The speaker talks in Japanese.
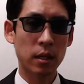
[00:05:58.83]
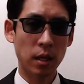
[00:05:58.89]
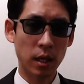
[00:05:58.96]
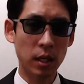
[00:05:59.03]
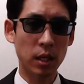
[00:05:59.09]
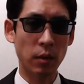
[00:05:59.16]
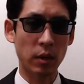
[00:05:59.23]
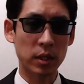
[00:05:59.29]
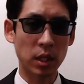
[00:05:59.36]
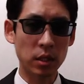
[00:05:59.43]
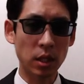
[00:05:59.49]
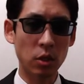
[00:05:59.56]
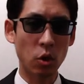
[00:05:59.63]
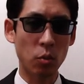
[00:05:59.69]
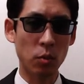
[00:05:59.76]
彼らはた
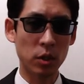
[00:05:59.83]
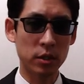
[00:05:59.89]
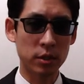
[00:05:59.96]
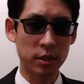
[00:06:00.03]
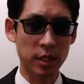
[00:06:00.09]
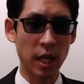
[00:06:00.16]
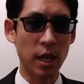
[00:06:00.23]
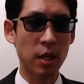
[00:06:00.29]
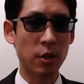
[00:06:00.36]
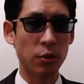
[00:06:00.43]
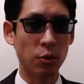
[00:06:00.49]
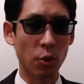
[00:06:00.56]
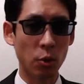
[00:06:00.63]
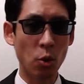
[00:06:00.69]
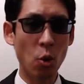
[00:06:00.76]
だの思いつきで
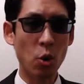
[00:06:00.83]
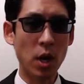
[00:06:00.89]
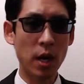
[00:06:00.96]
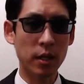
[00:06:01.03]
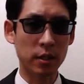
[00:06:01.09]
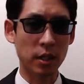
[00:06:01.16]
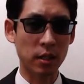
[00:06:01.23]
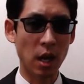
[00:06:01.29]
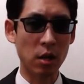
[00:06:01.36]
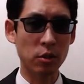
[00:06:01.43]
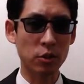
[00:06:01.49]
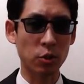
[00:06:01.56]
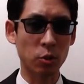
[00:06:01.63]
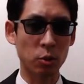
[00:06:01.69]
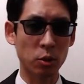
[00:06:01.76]
旅行を兼ねて各
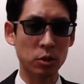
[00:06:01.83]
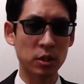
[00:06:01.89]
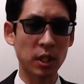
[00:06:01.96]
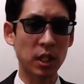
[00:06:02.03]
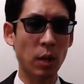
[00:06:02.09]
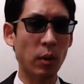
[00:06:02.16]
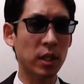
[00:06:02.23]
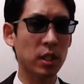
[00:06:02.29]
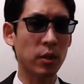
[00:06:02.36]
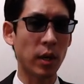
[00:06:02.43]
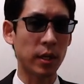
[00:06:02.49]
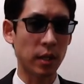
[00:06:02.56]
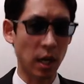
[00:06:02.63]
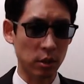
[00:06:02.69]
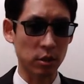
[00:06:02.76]
地を訪れたわけではな